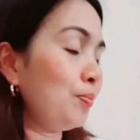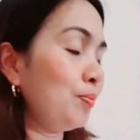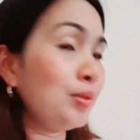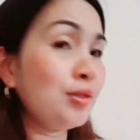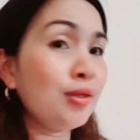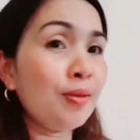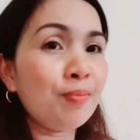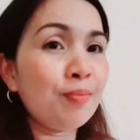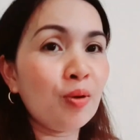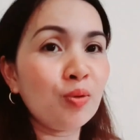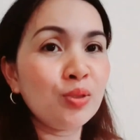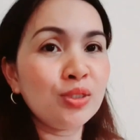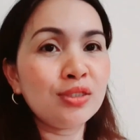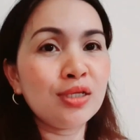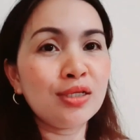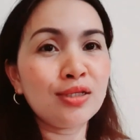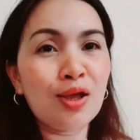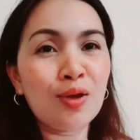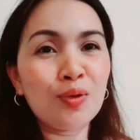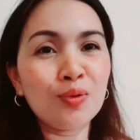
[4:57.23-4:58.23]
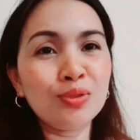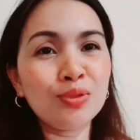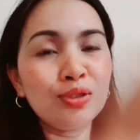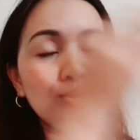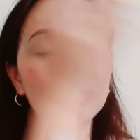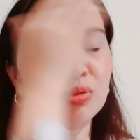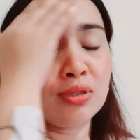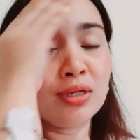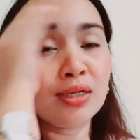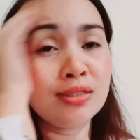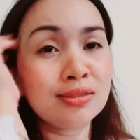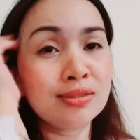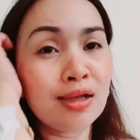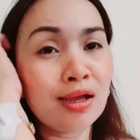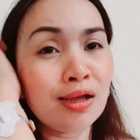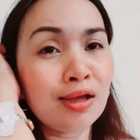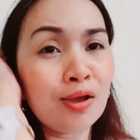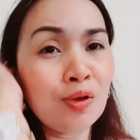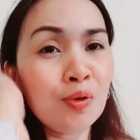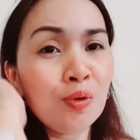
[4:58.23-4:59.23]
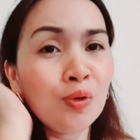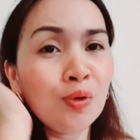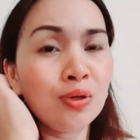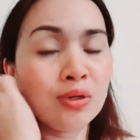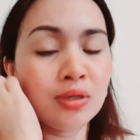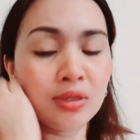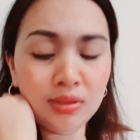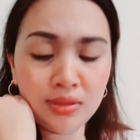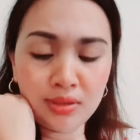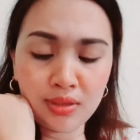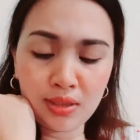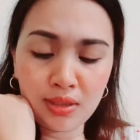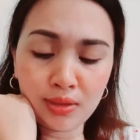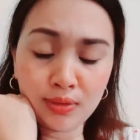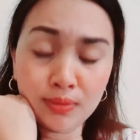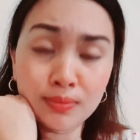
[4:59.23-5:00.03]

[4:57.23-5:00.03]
Pinapawisan na ako dito guys kakahol kasi